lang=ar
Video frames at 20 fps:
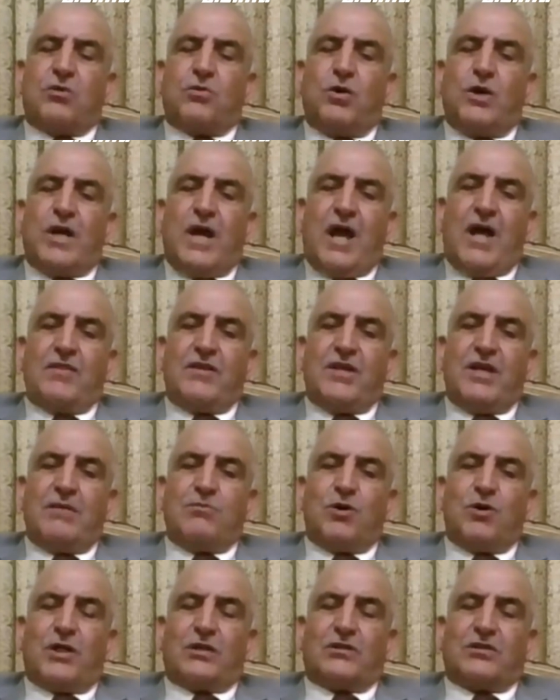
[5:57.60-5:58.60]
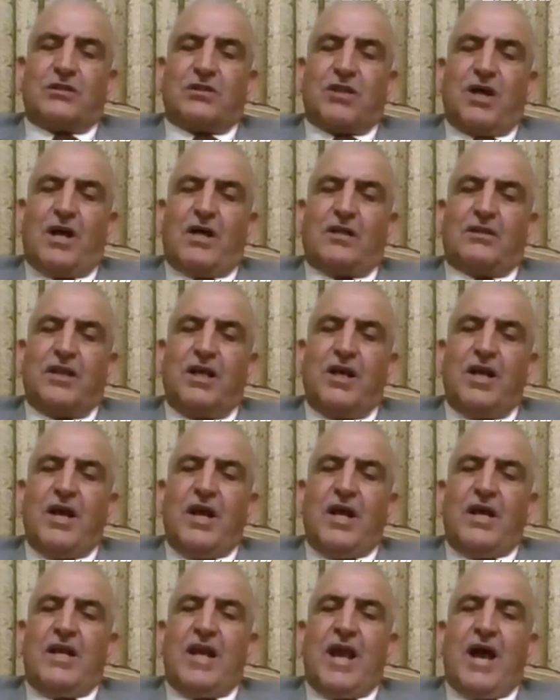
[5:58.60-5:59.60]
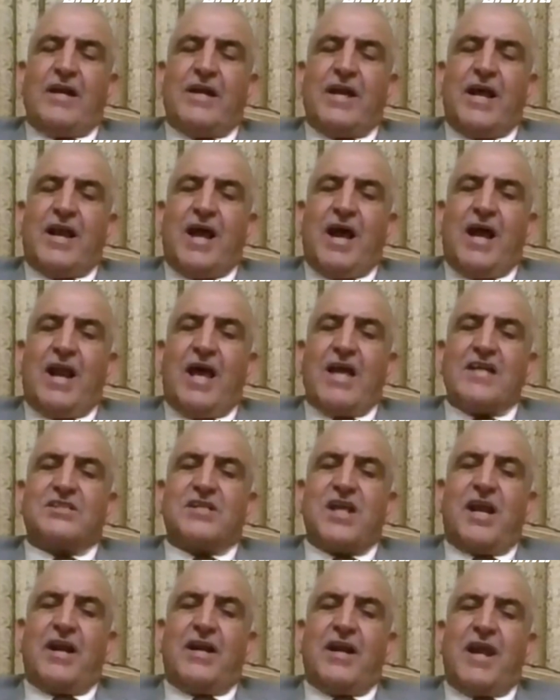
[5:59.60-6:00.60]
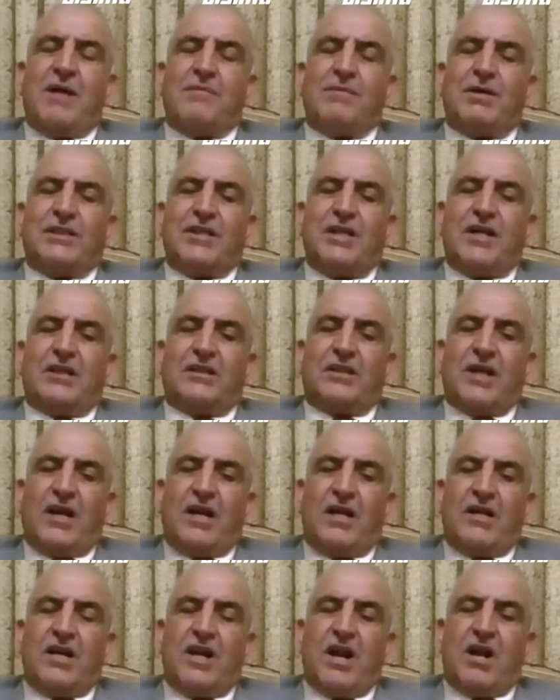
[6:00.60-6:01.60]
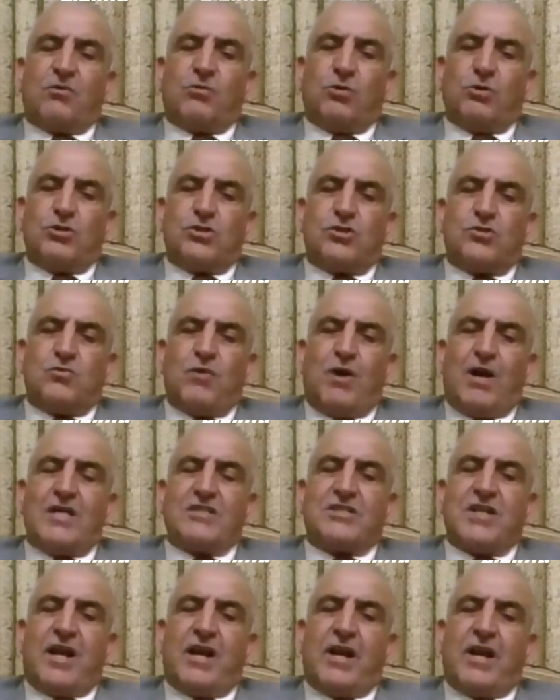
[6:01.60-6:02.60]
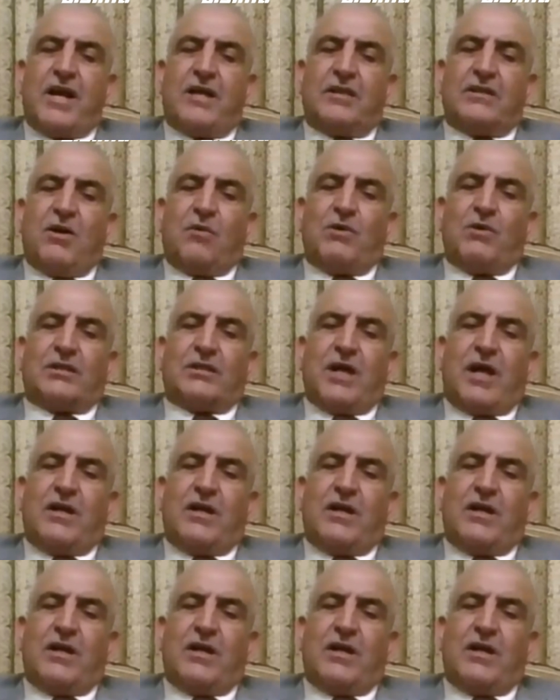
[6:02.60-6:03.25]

كل هذه المخططات لاننا ليس لنا مدينه الا القدس وليس لنا دوله